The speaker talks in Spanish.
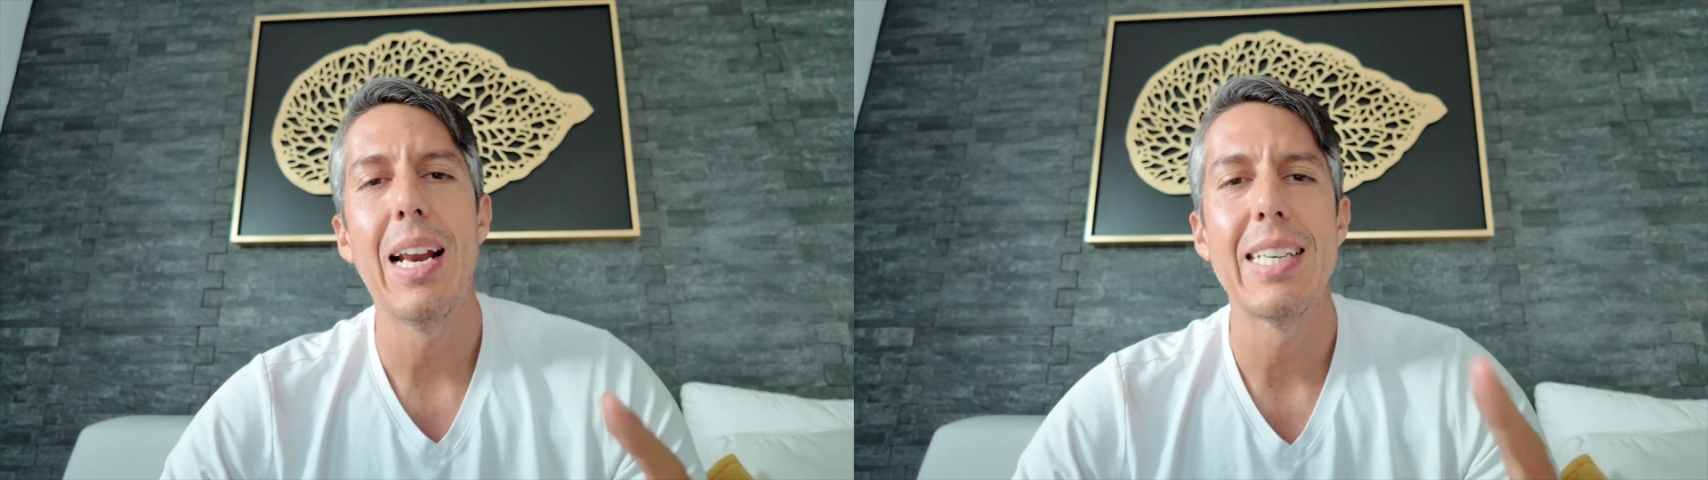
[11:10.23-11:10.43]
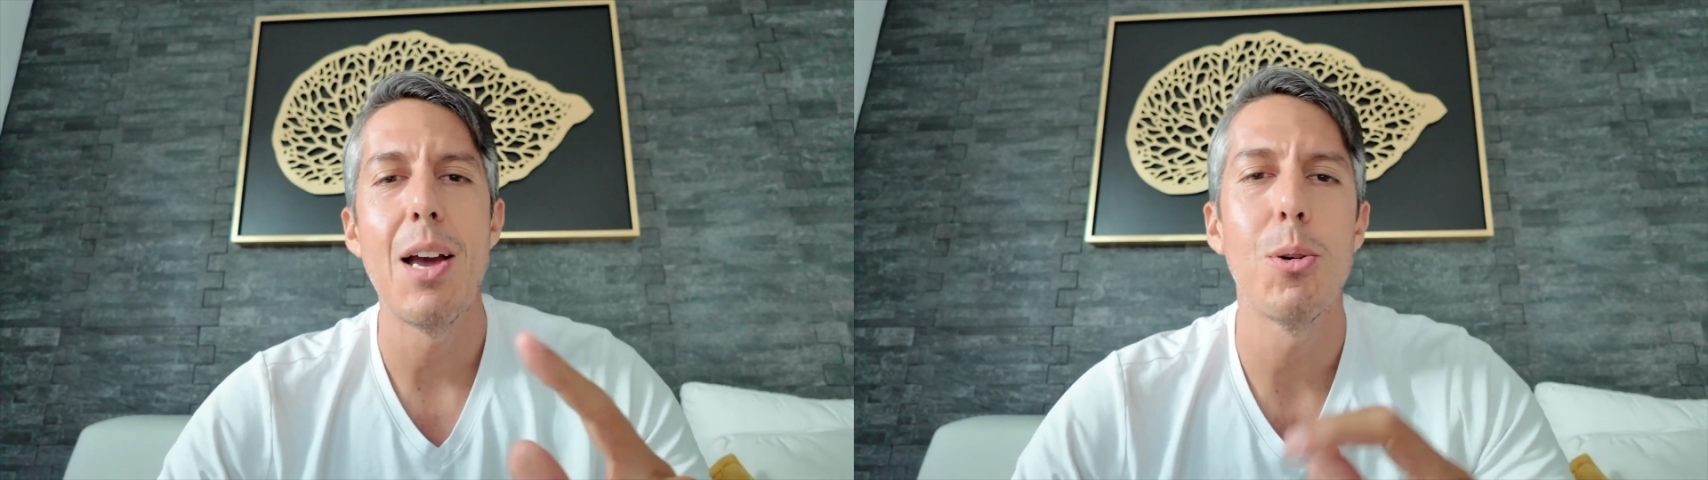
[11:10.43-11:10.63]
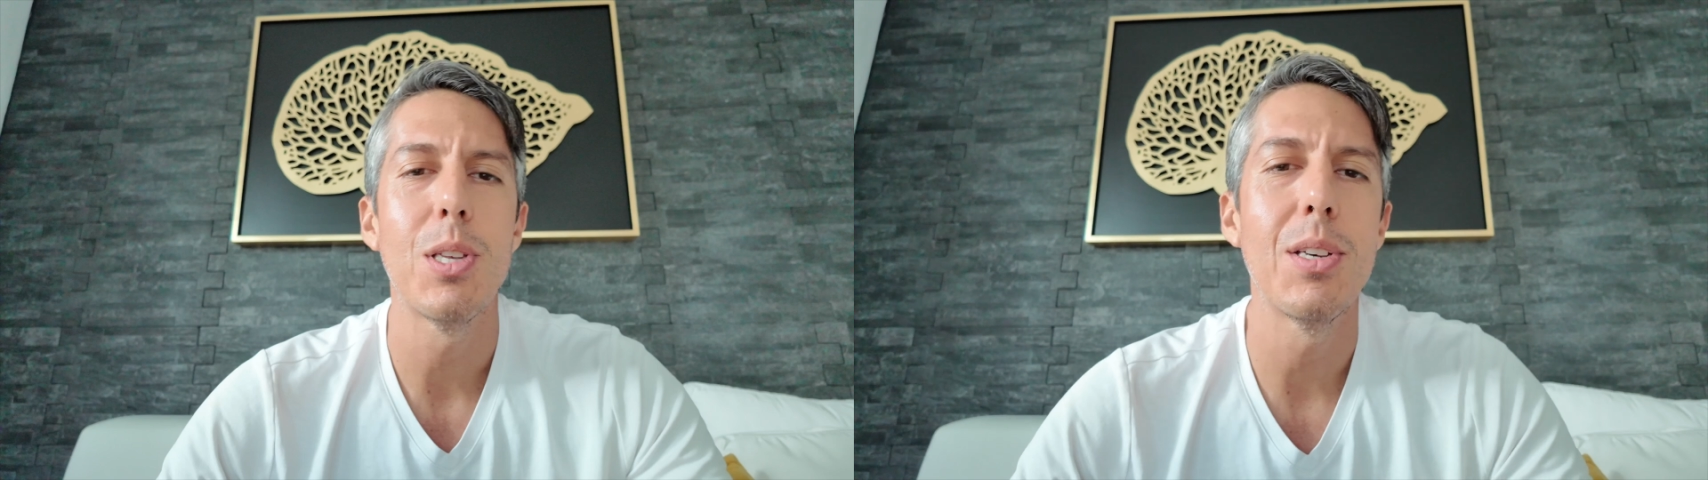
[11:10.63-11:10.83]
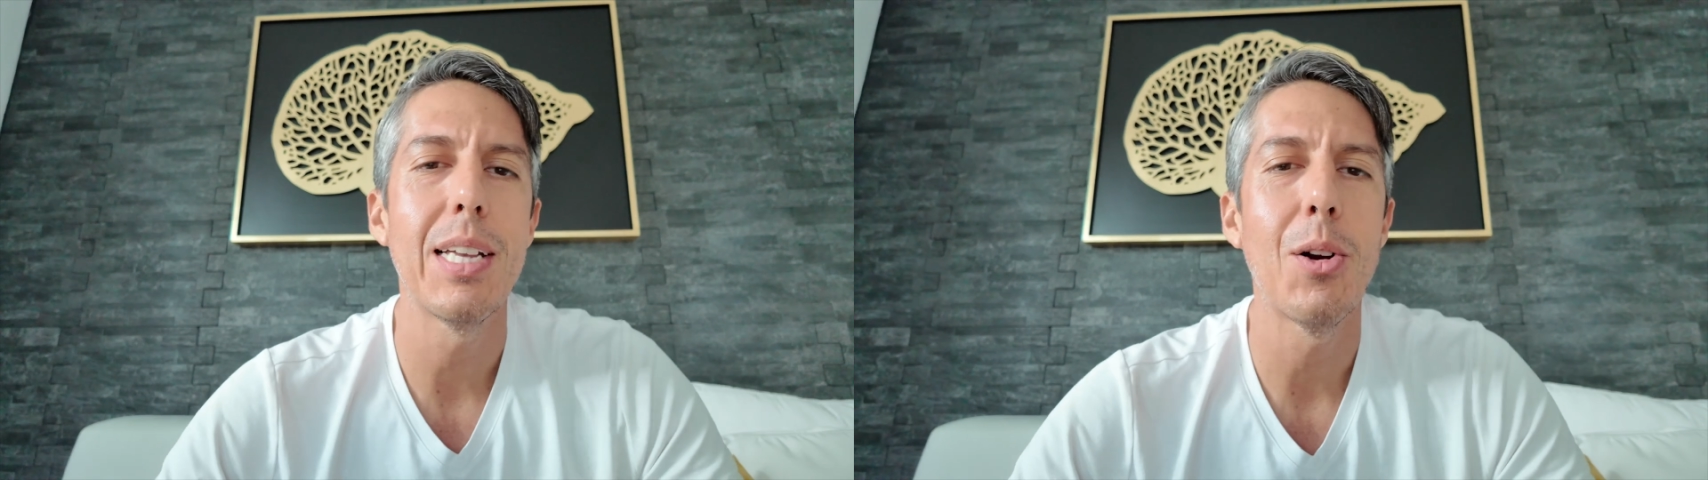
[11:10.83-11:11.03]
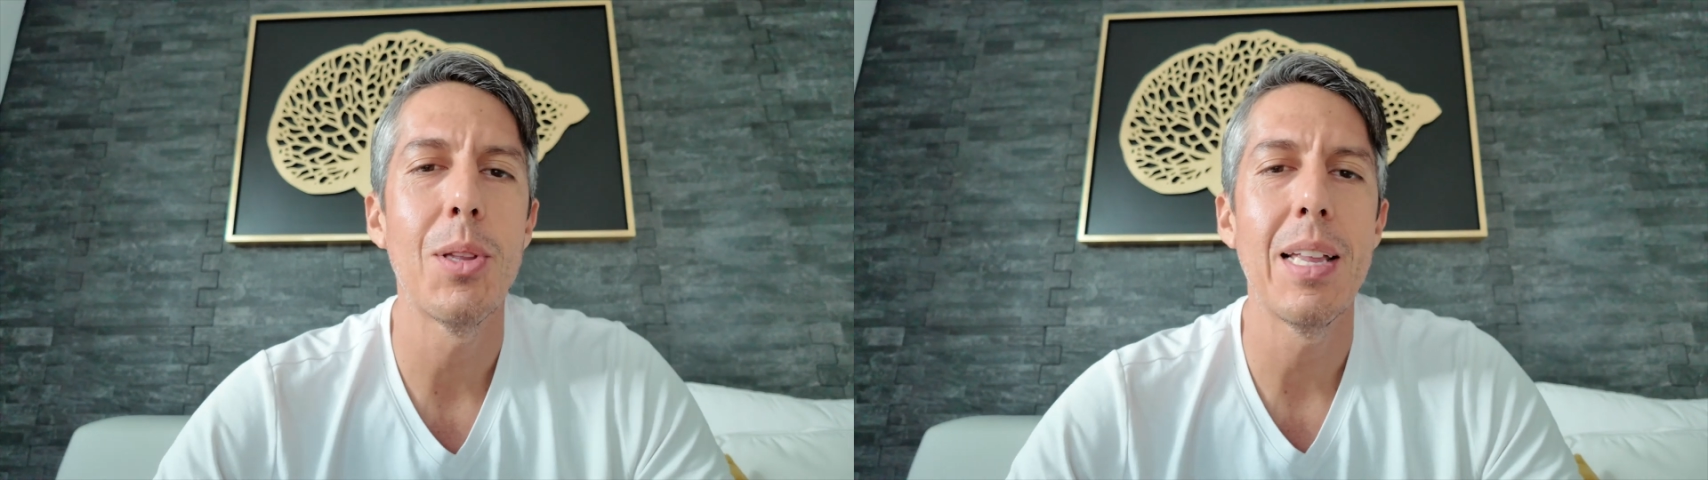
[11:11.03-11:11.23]
les haya gustado
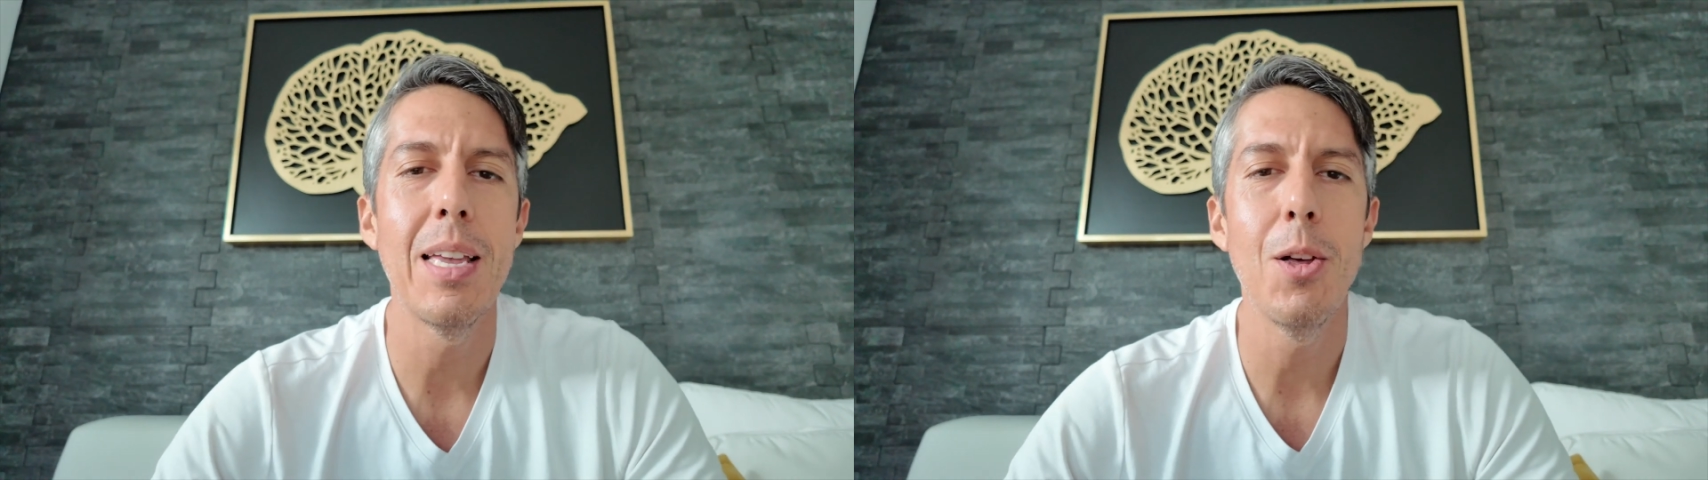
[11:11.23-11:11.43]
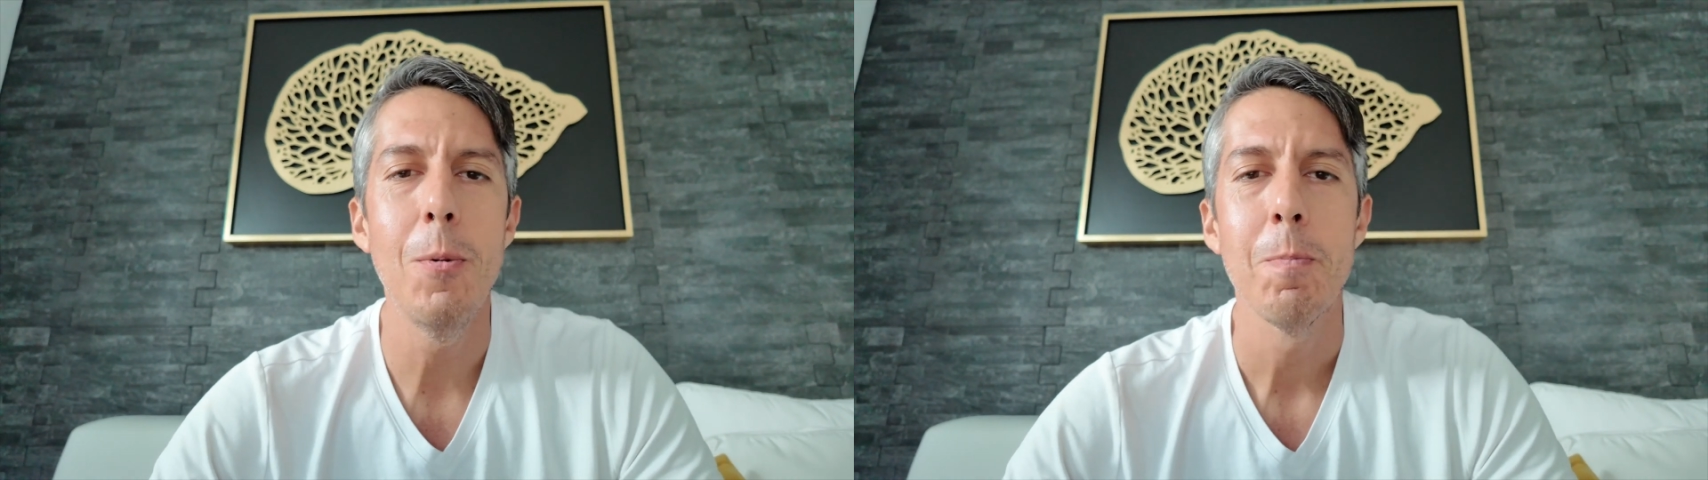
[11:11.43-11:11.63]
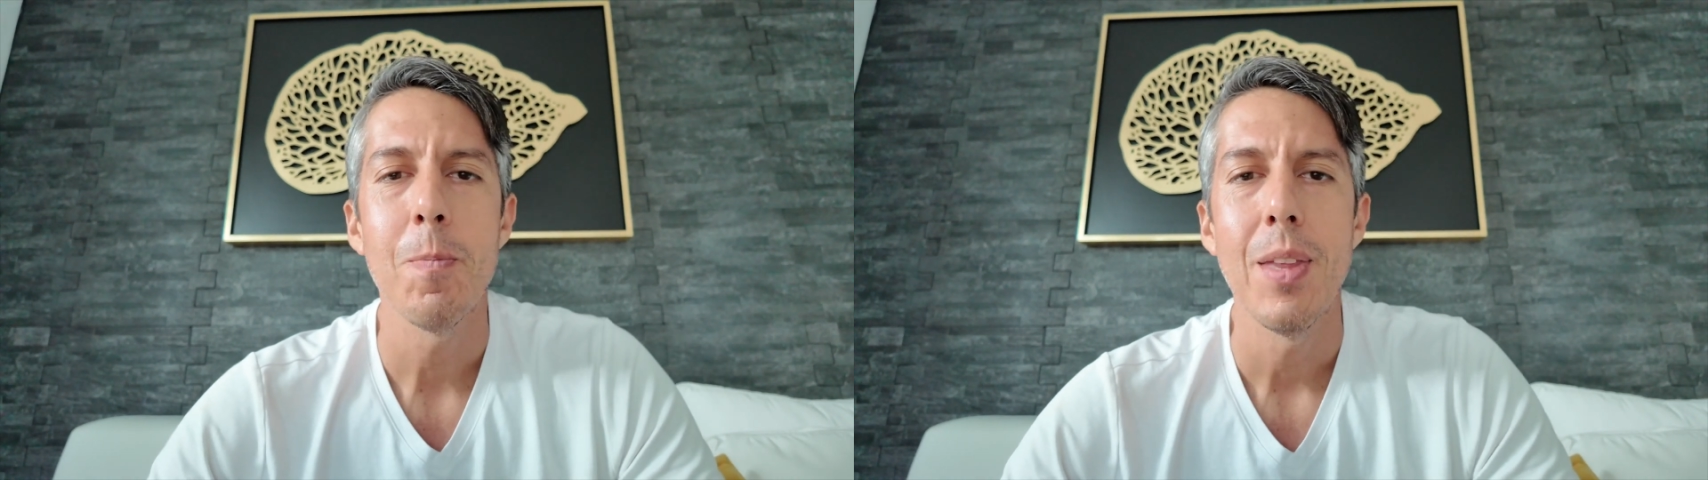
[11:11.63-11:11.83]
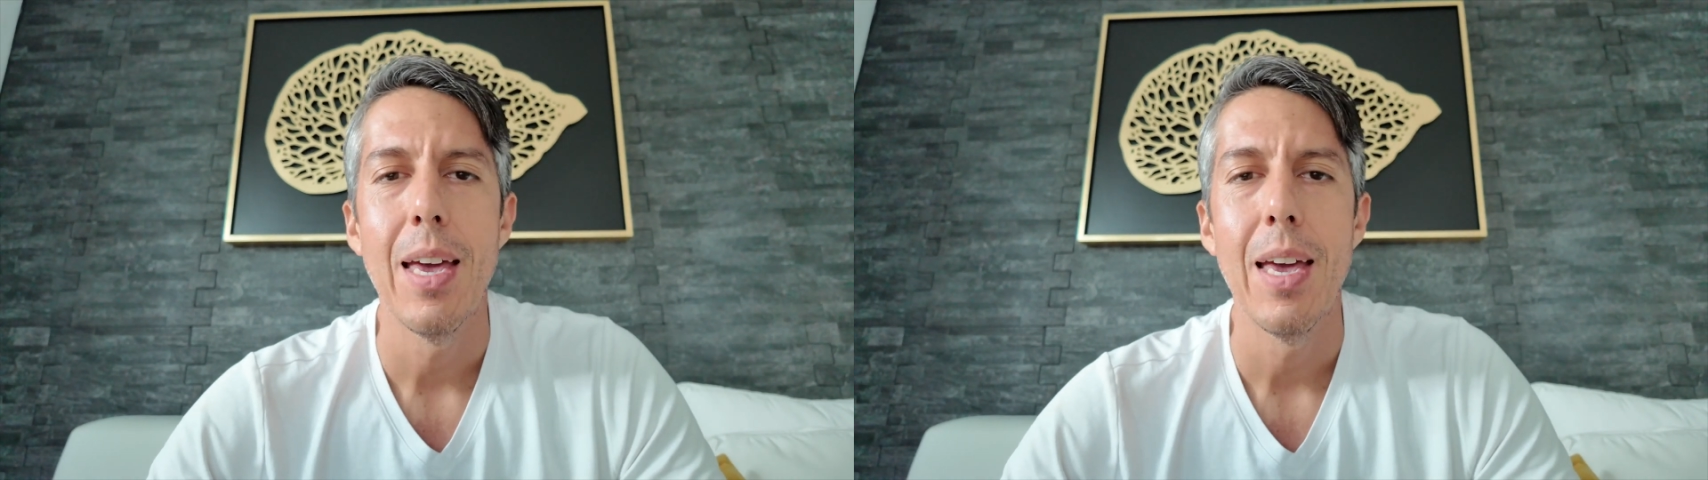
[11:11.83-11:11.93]
este contenido.